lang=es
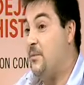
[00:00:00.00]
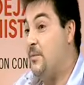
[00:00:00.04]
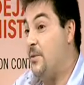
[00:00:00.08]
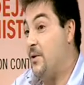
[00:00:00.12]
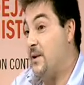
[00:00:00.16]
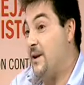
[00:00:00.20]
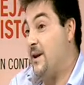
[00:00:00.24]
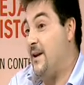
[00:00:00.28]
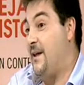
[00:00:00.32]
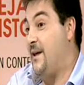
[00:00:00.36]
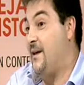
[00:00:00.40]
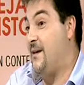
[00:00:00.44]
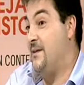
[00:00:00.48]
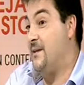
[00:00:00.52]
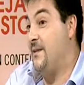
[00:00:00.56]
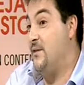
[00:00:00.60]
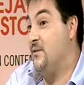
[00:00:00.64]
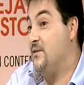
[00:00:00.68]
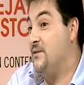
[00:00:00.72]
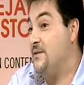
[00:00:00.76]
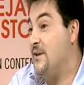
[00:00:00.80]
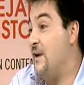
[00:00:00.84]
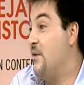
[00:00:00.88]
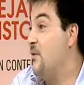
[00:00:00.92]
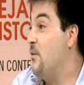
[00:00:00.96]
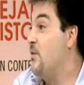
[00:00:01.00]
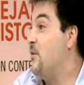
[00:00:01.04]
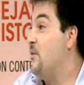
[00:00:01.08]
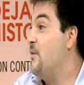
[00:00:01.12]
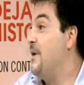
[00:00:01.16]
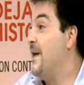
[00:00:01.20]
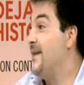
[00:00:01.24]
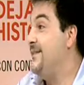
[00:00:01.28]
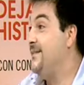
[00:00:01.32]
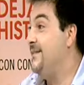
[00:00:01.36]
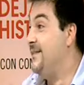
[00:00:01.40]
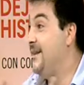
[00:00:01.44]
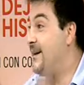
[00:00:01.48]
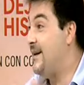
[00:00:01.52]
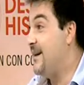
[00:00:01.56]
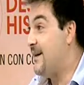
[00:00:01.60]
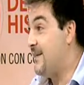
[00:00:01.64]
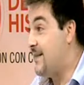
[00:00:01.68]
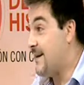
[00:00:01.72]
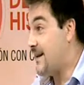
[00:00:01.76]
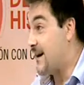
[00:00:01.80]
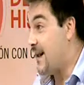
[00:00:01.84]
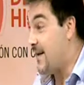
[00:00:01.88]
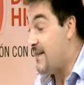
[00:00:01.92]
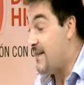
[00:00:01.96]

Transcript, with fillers: porque la encontraron con una antena de